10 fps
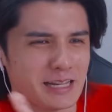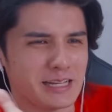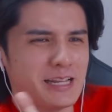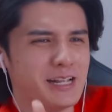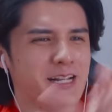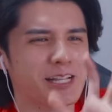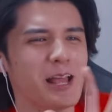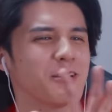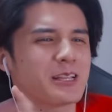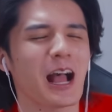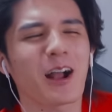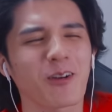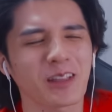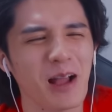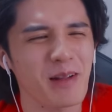生きてる
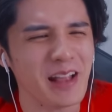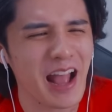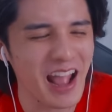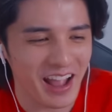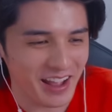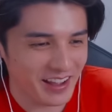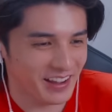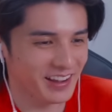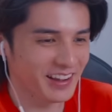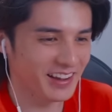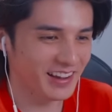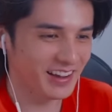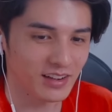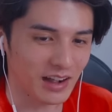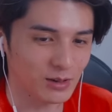タコ食べたい
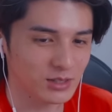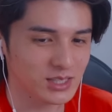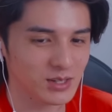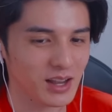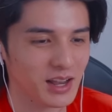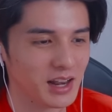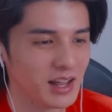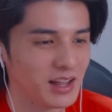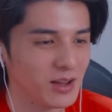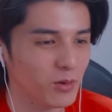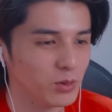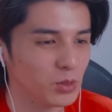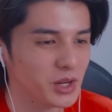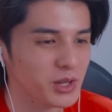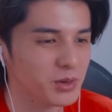あの、器から
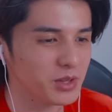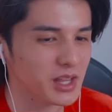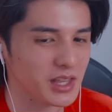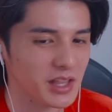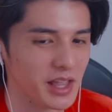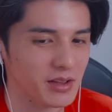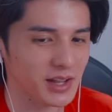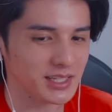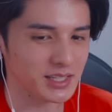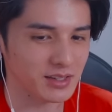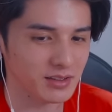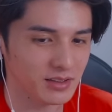踊り狂って出ていくやつ。